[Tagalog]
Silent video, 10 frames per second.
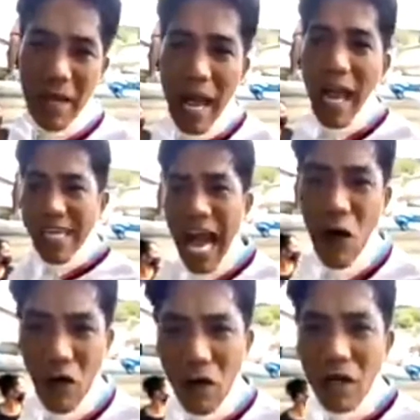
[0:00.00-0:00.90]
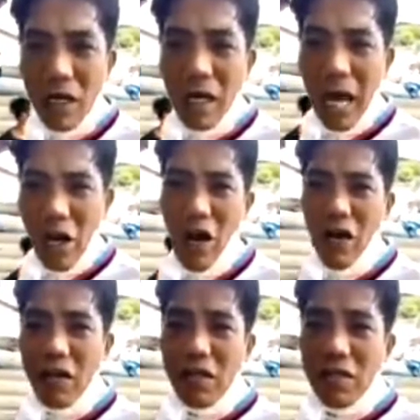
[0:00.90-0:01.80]
Alam na mamaya niya. Ikaw,
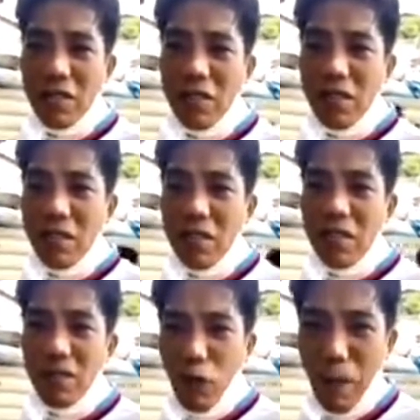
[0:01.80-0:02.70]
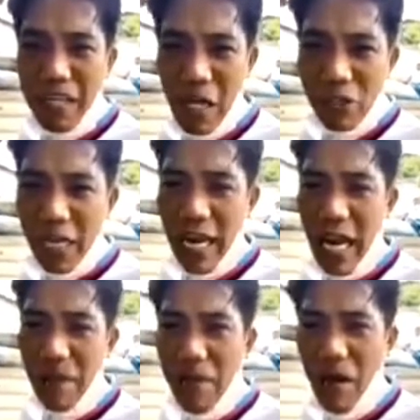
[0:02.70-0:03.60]
ano? Puro fake news
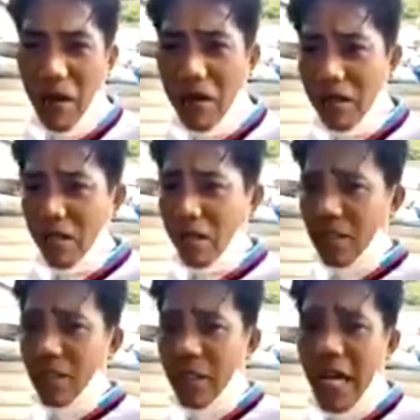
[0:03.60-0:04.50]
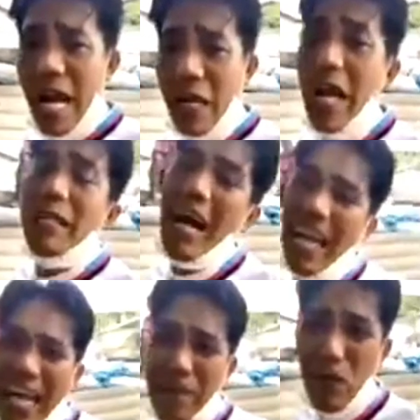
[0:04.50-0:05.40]
ang nalalaman mo. O, ginaga
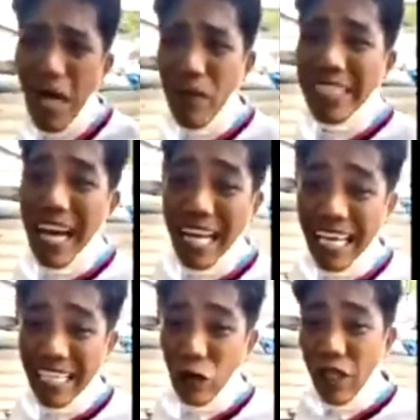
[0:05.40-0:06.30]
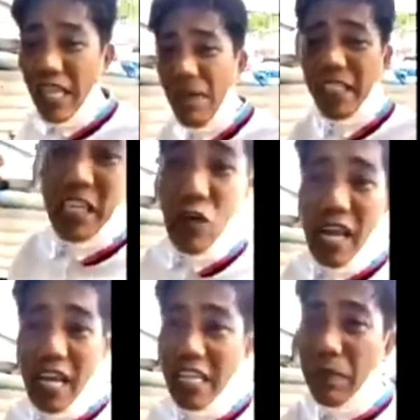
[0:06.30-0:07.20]
ya, bagay, hanap buhay mo yan, tsaka kikita. Kung hindi ka
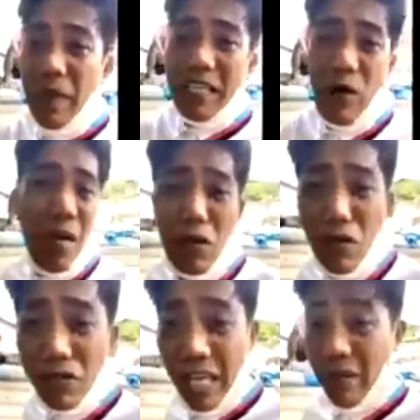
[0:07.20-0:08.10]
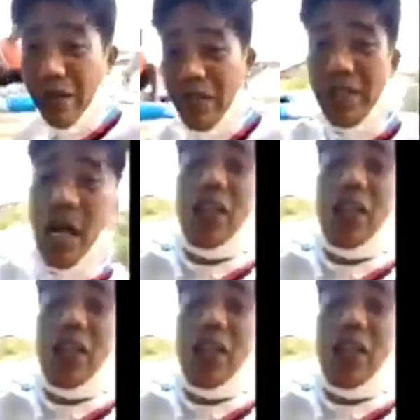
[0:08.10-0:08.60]
magsisinungaling, hindi mabenta, walang manunood sa'yo.